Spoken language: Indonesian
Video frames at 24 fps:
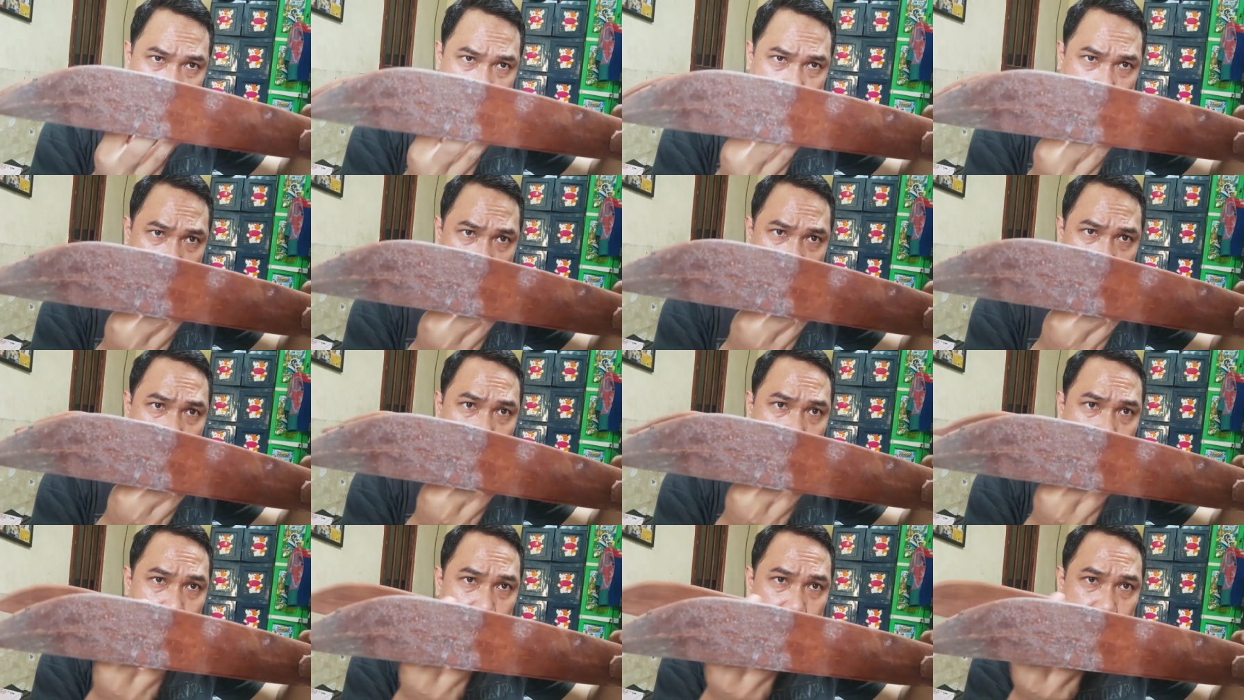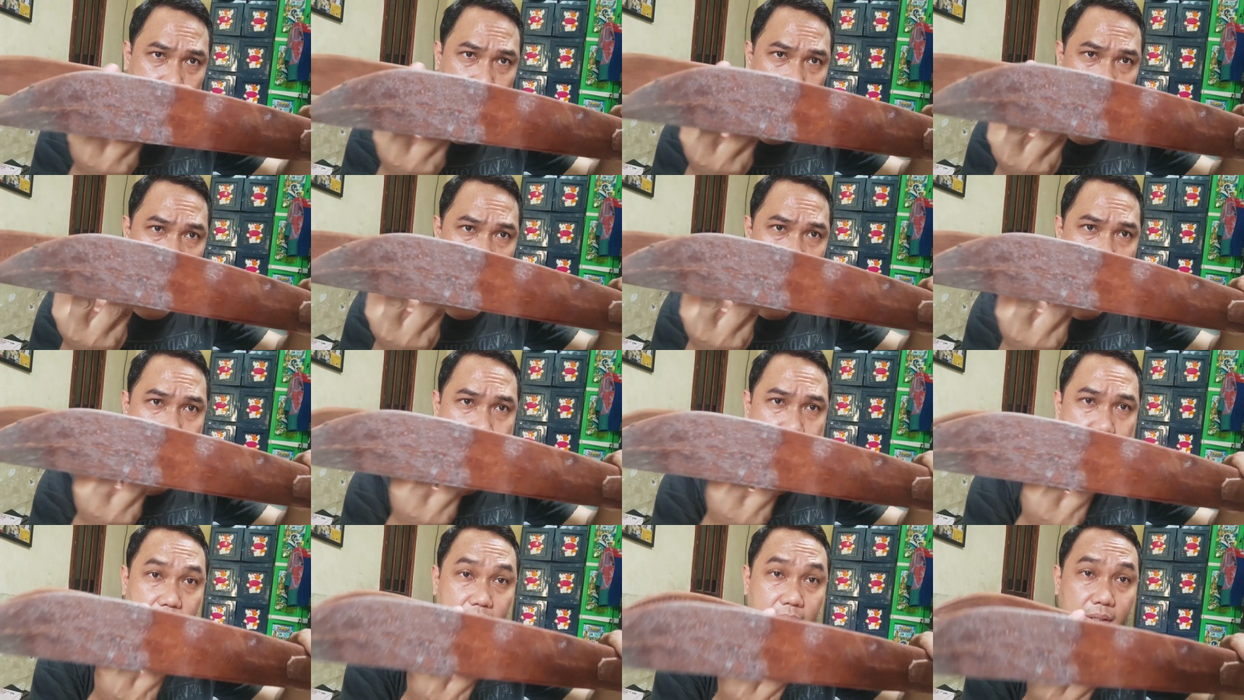sarungnya kulit
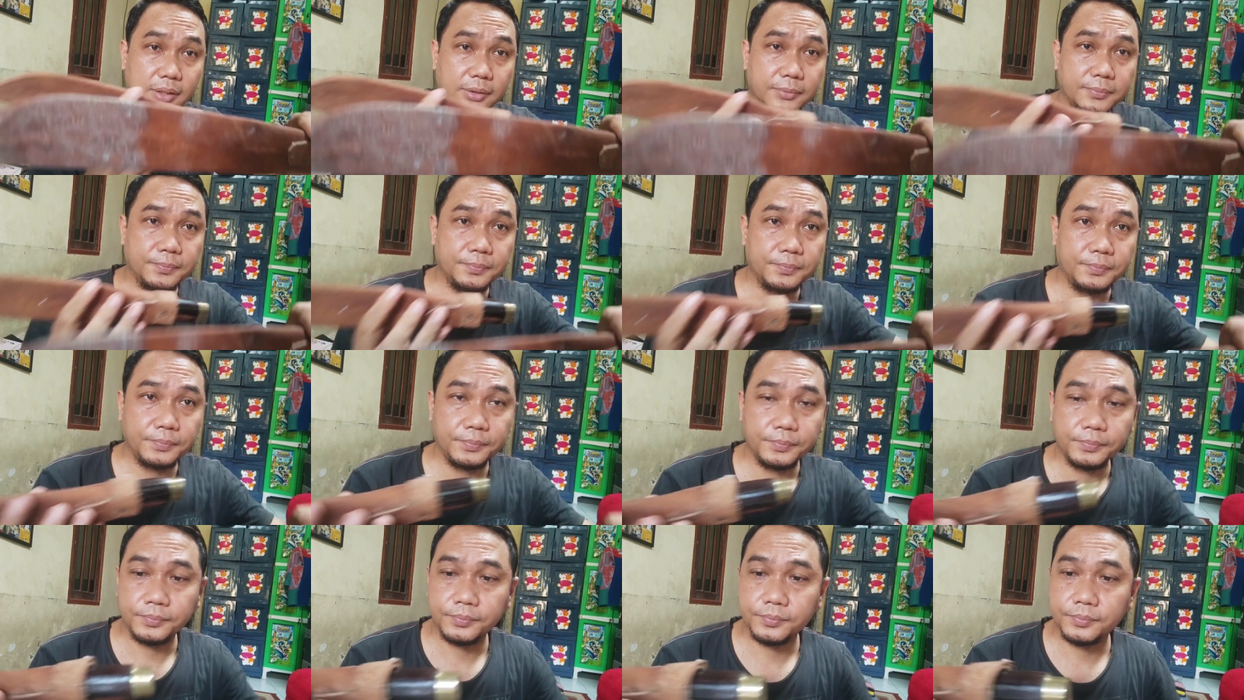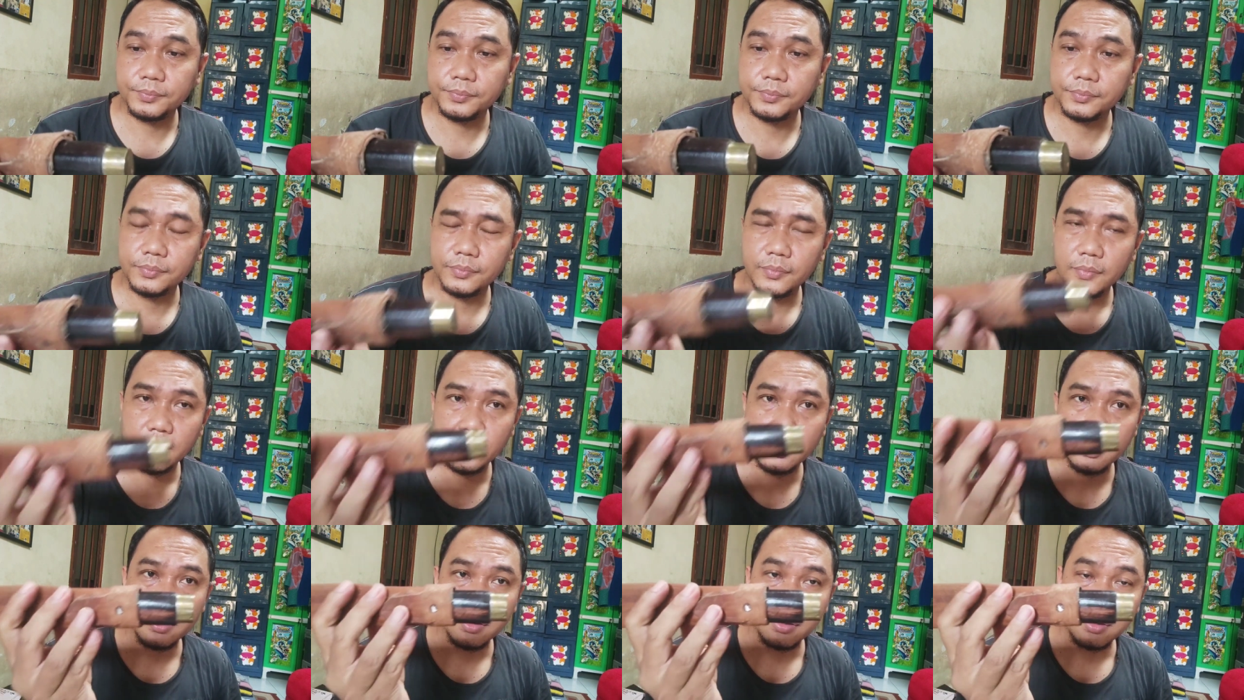asli
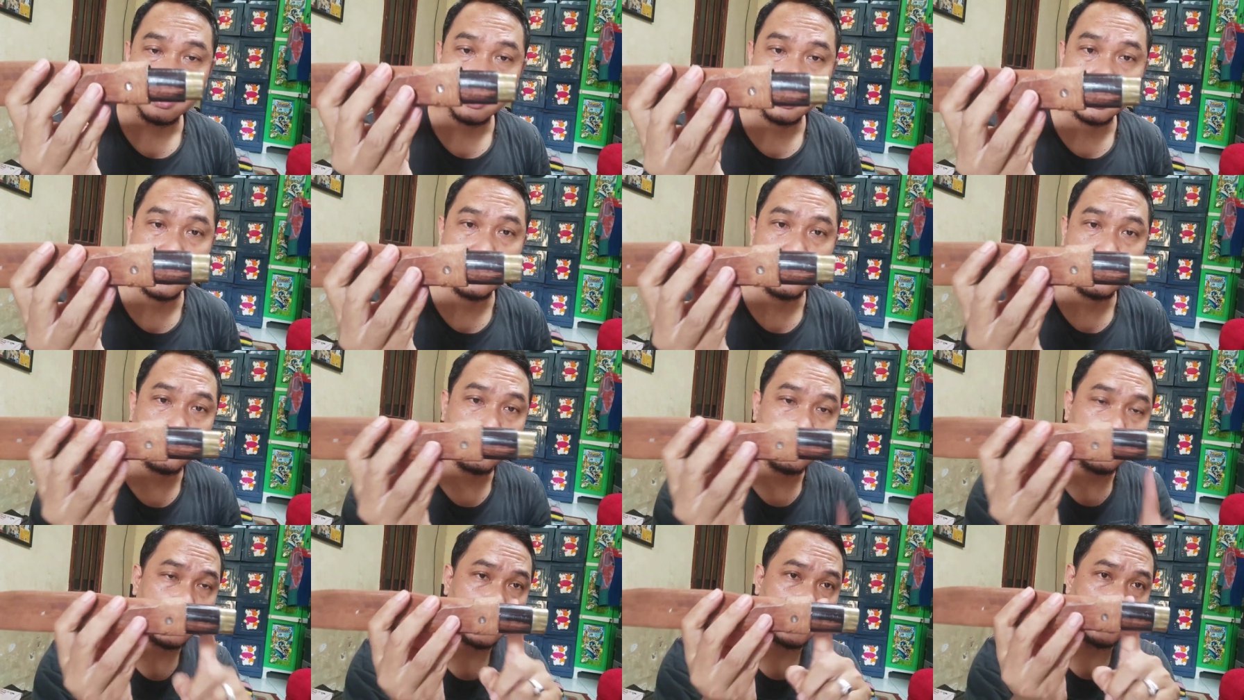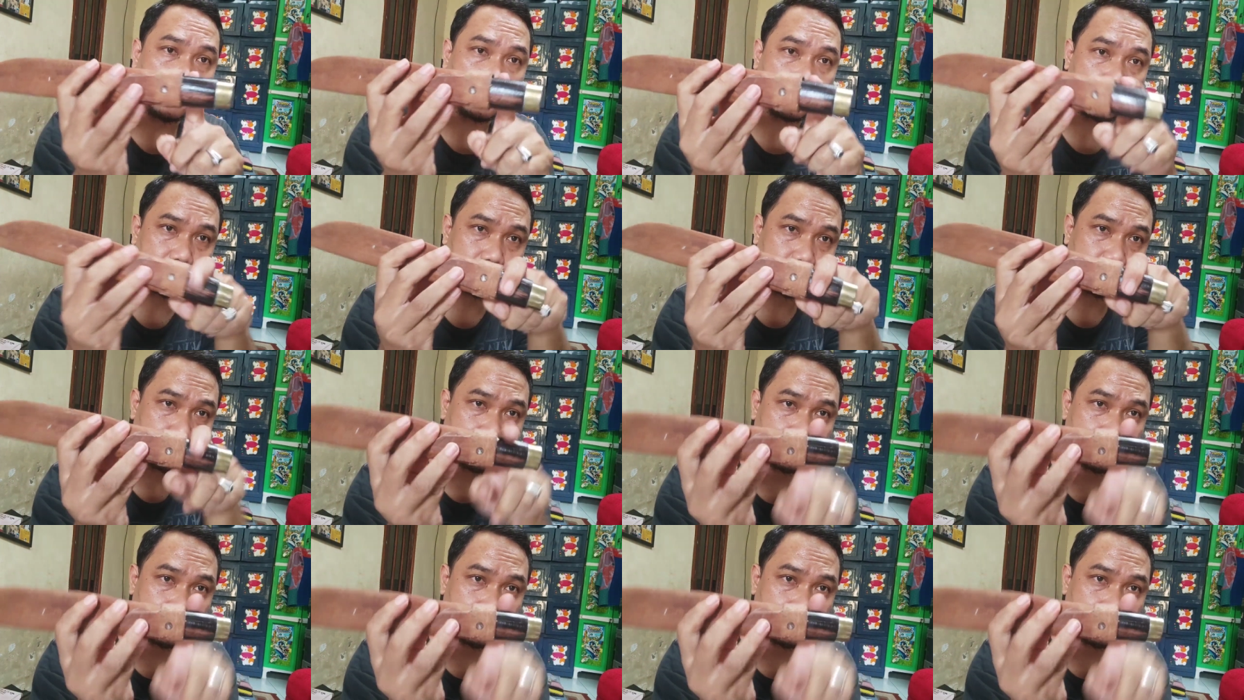kayu keling.